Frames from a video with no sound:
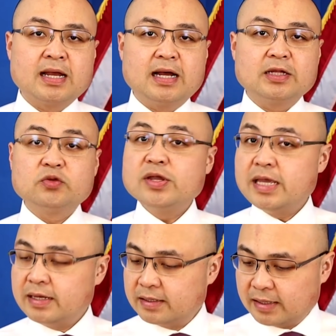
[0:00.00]
À, tuy
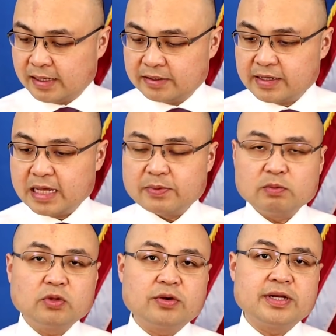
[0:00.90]
nhiên à, trước khi mà
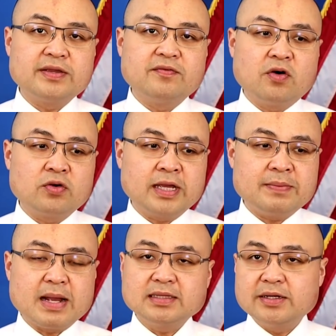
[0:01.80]
chúng tôi đi vô
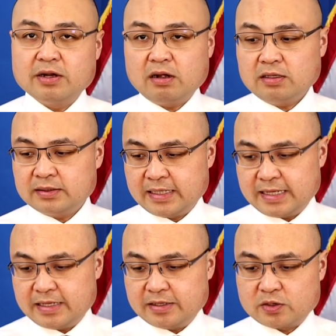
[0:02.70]
cái bản tin đó
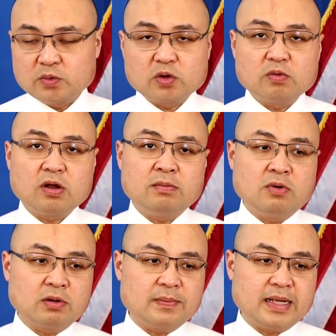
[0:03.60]
thì chúng tôi cũng có
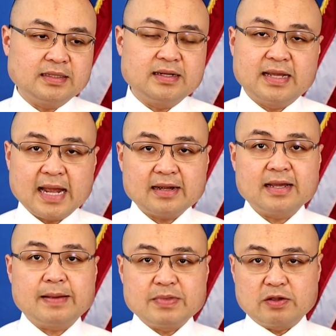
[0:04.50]
một cái bản tin khác
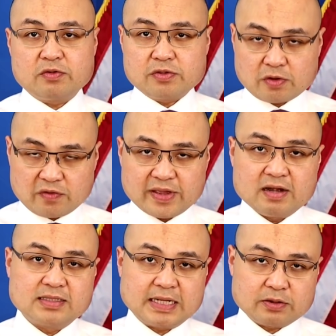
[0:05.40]
để cập nhật cho quý
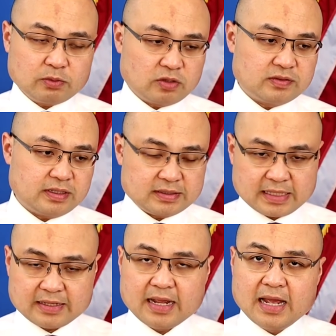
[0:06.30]
vị. Rồi sau đó chúng tôi sẽ,
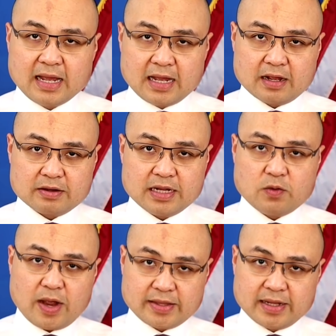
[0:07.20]
sẽ ờ, đi
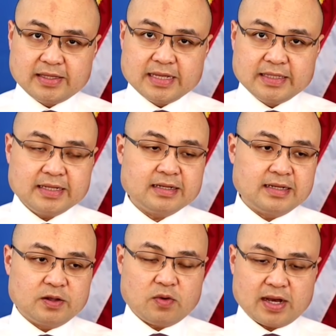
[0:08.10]
qua những cái chi tiết
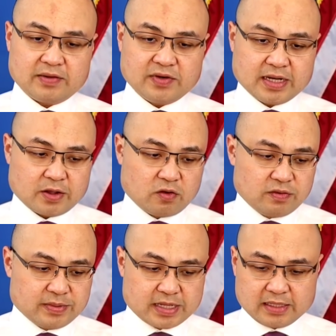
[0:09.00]
liên quan đến vấn đề
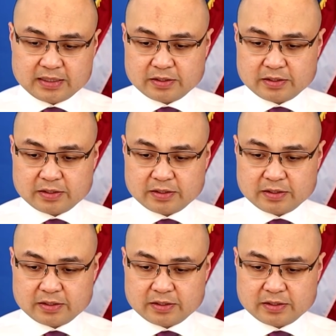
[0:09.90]
Covid-19.